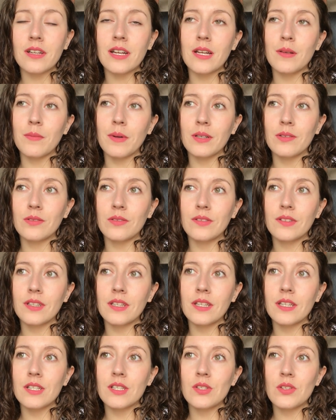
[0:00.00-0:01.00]
Elle m'a
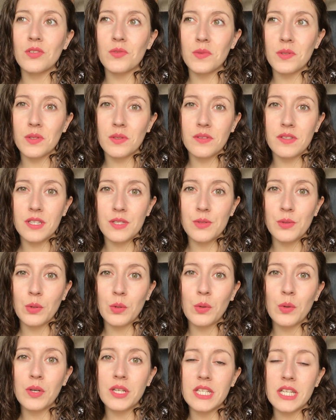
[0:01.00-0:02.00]
coûté 170
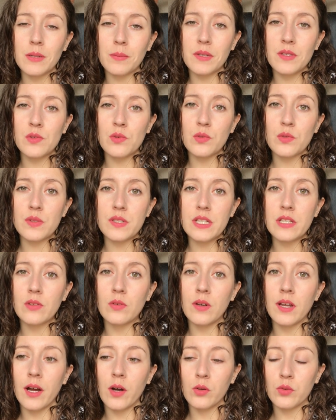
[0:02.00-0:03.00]
euros et je l'ai pris sur le site
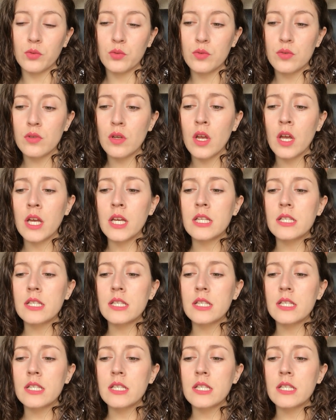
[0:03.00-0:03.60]
de La Redoute.